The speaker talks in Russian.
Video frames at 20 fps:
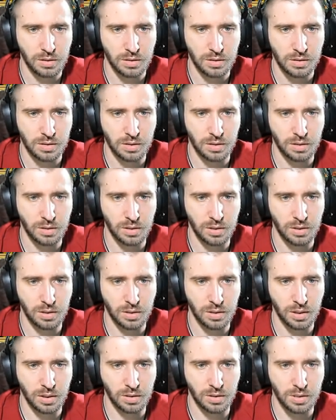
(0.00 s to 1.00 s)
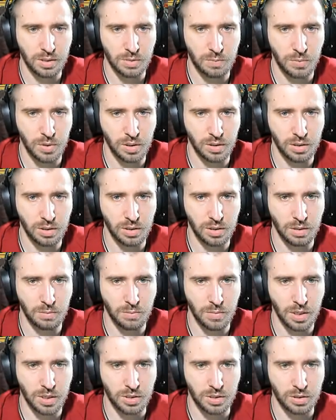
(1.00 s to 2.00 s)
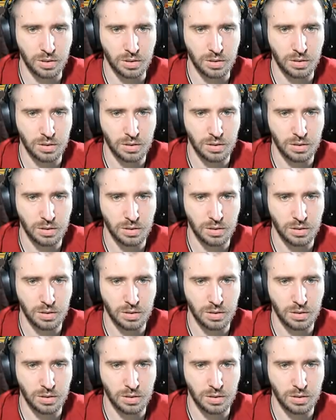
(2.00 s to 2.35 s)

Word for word: Смотрите, как нас минки дамажат.